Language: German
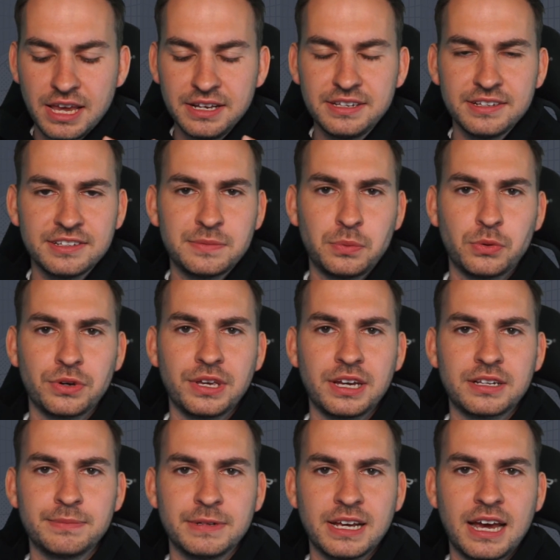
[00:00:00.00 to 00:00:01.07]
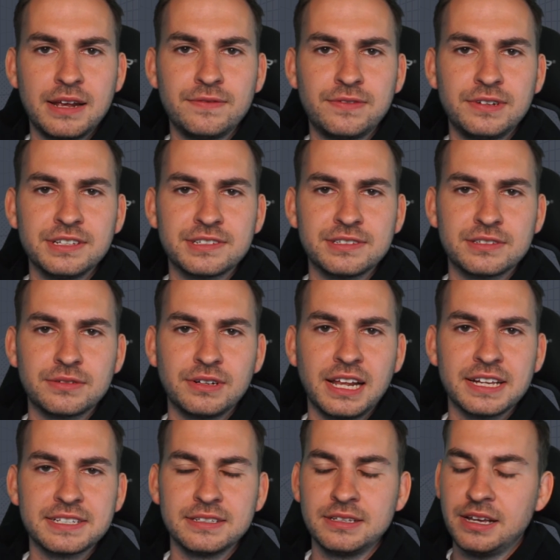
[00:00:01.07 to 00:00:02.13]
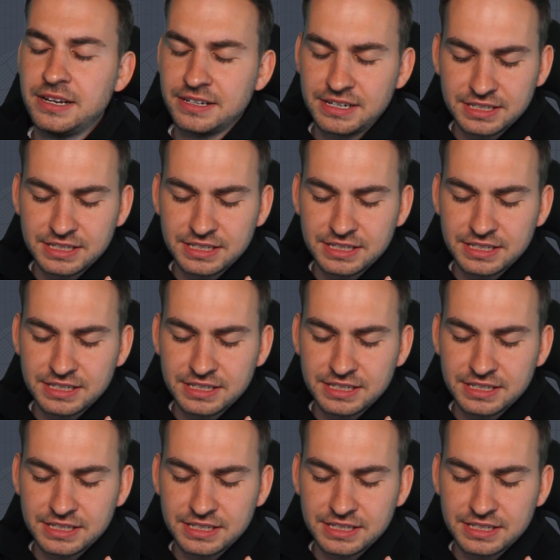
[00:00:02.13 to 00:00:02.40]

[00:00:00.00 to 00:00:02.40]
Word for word: in dieses Projekt mit einfließen zu lassen.